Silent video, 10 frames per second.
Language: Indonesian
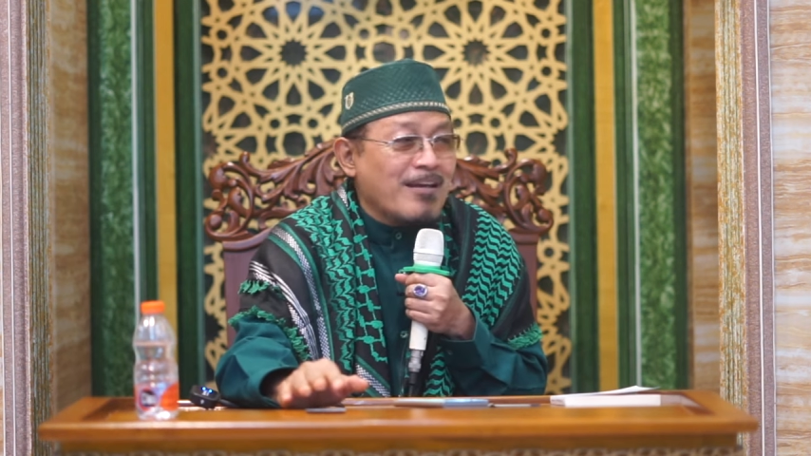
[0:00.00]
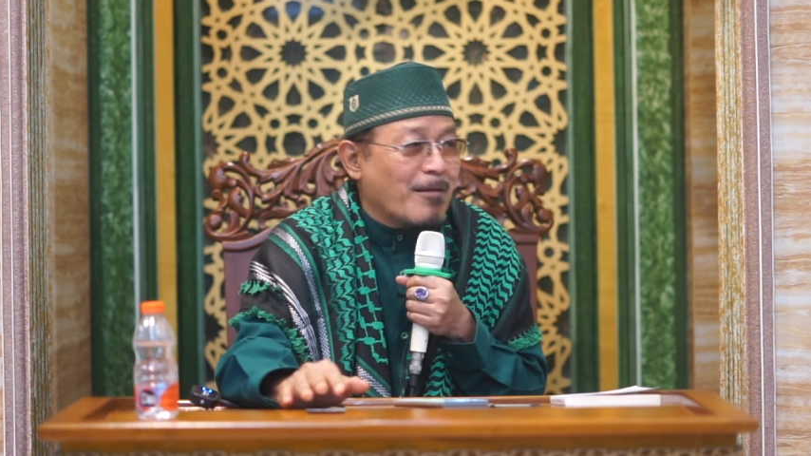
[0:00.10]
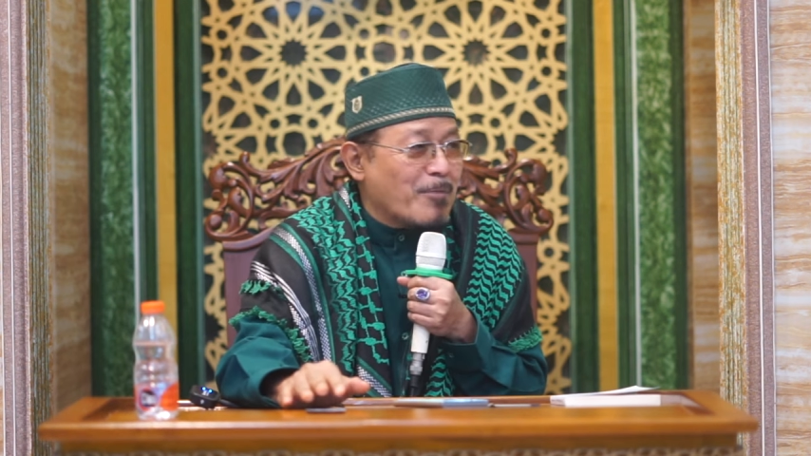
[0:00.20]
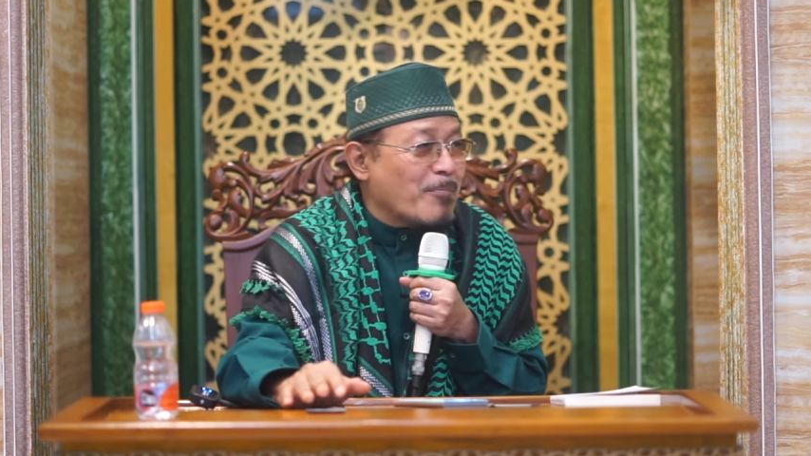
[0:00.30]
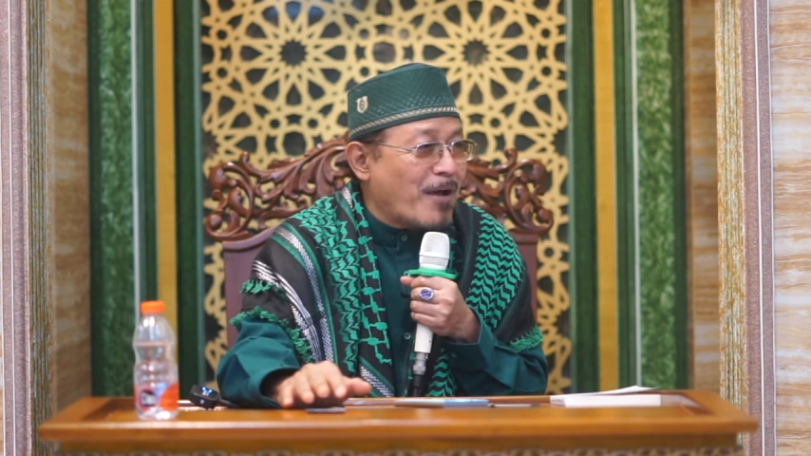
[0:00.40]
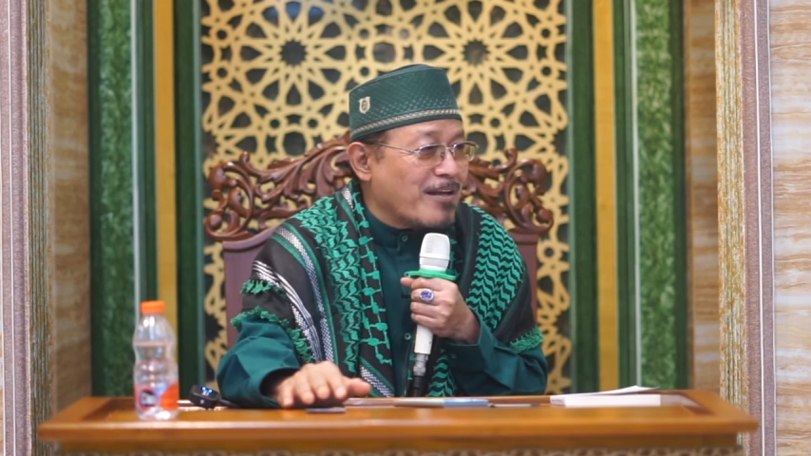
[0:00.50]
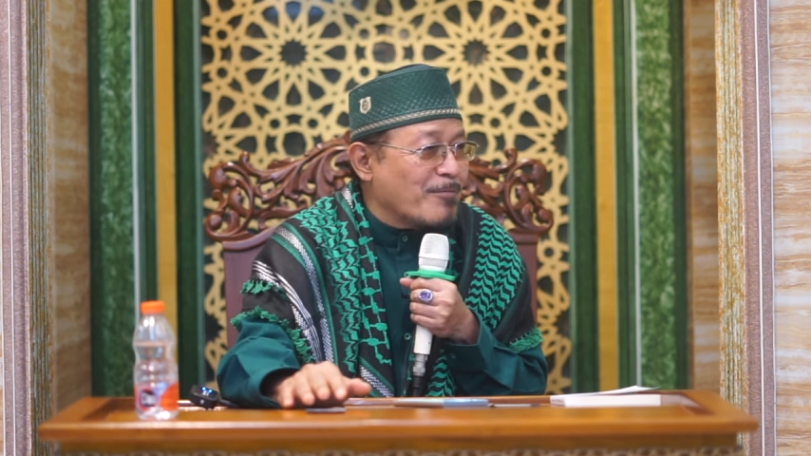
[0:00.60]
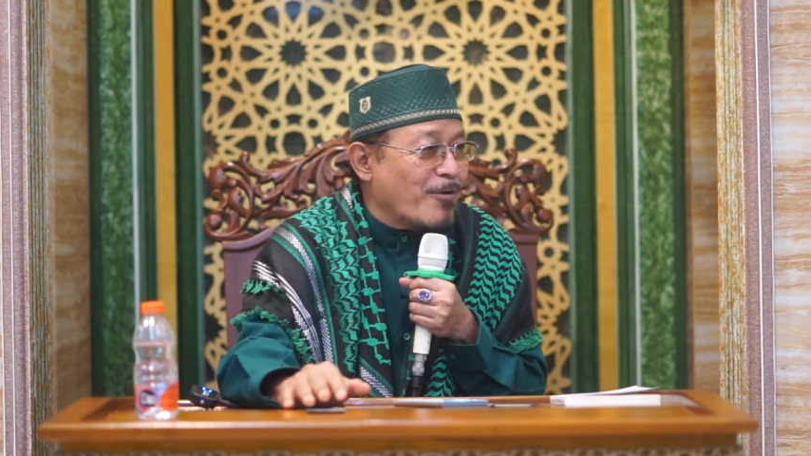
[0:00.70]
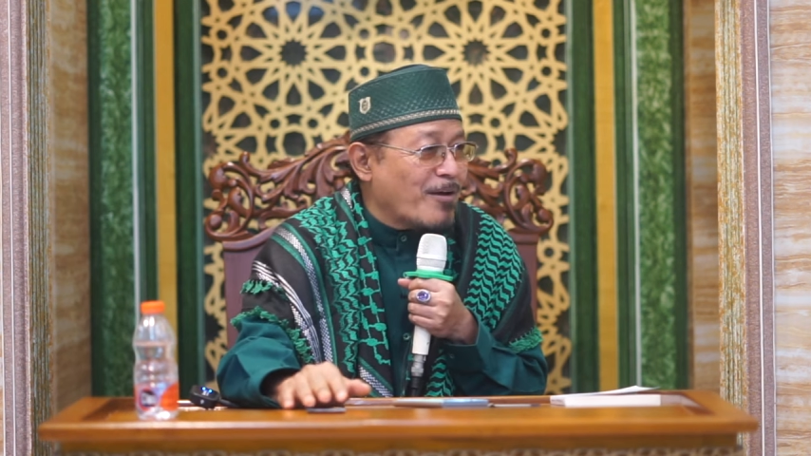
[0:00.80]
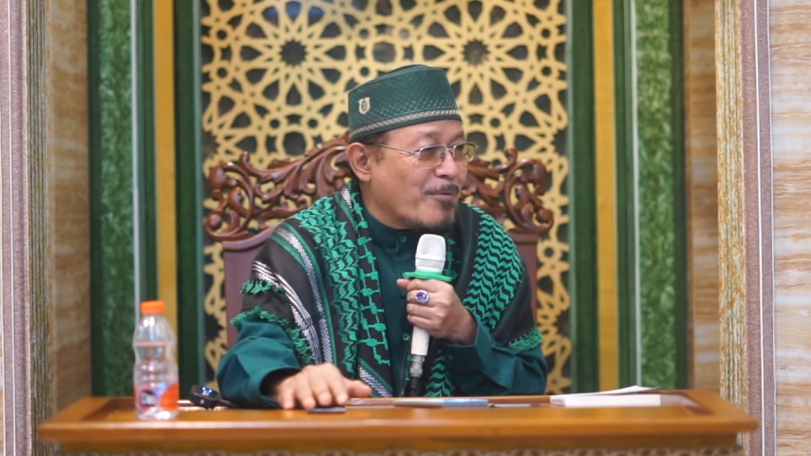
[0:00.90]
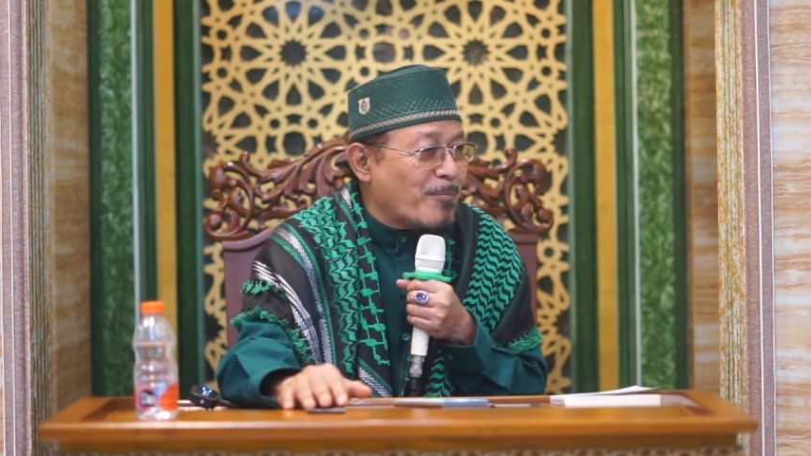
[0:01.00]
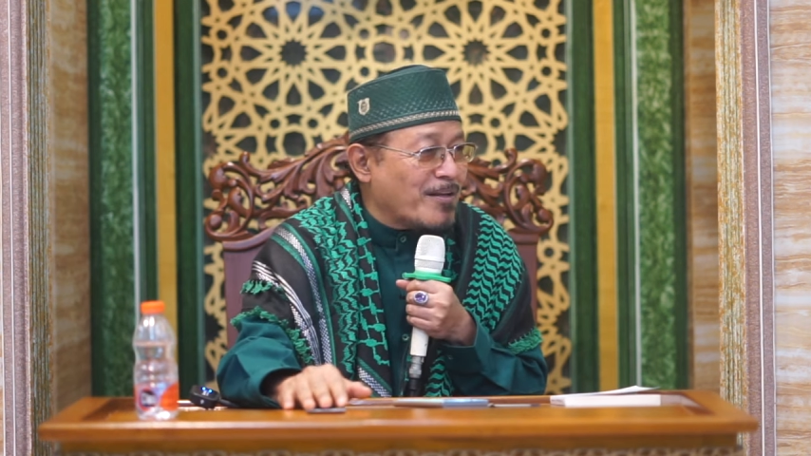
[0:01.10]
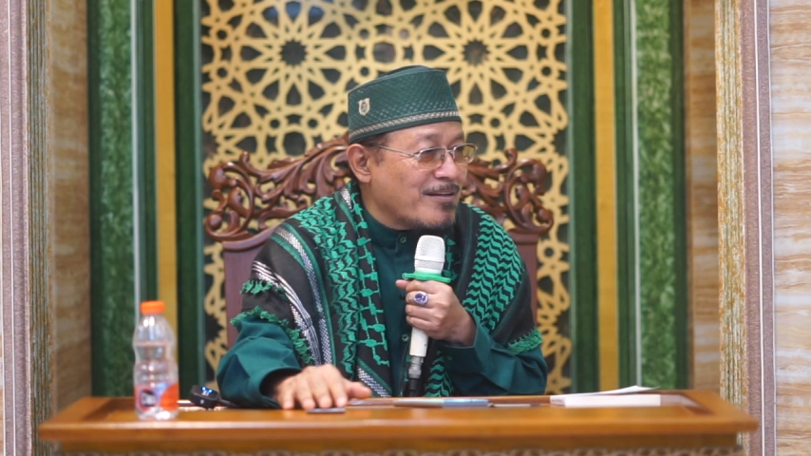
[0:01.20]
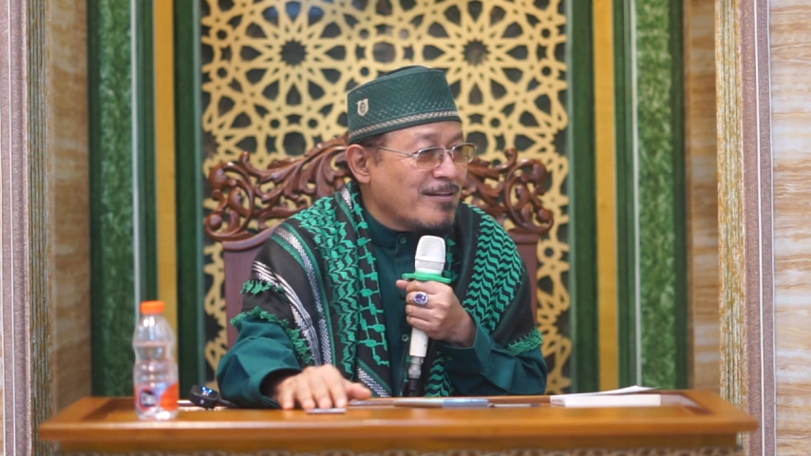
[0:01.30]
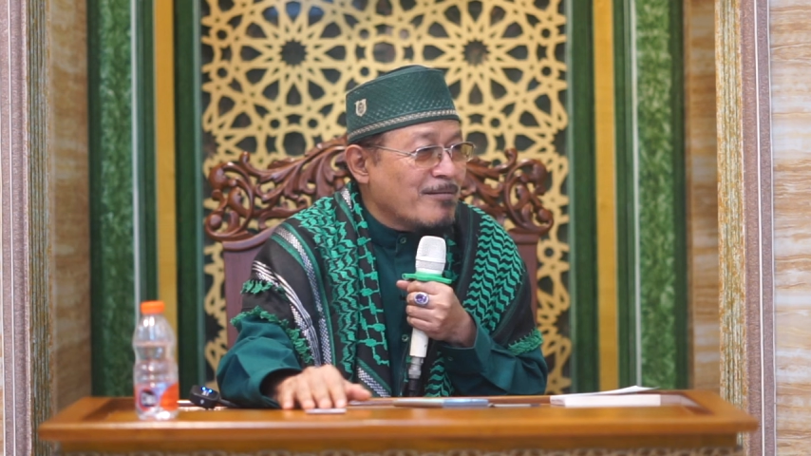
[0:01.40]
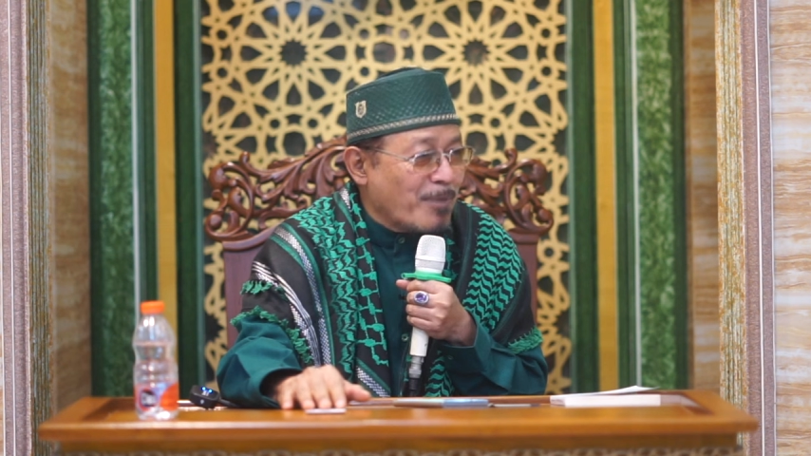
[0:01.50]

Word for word: lah berbagi bukan berbagi